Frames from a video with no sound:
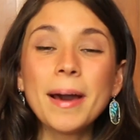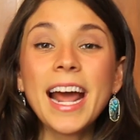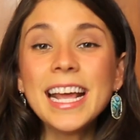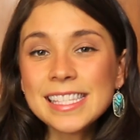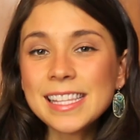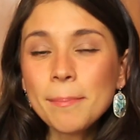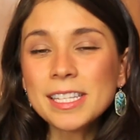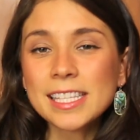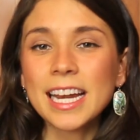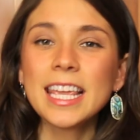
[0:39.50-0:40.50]
Para esta
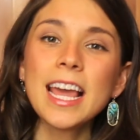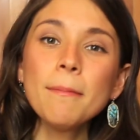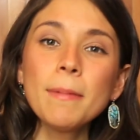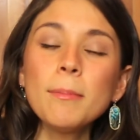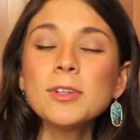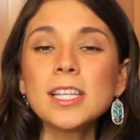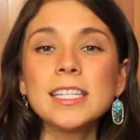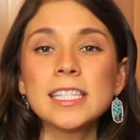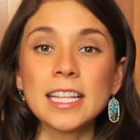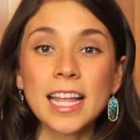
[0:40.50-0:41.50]
mascarilla vamos a
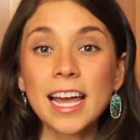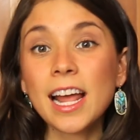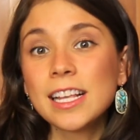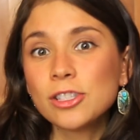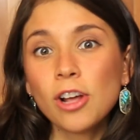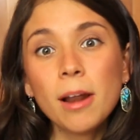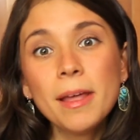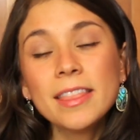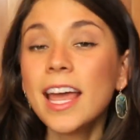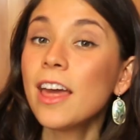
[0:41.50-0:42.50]
necesitar
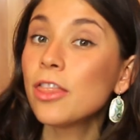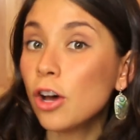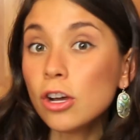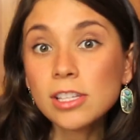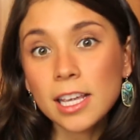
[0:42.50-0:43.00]
solamente dos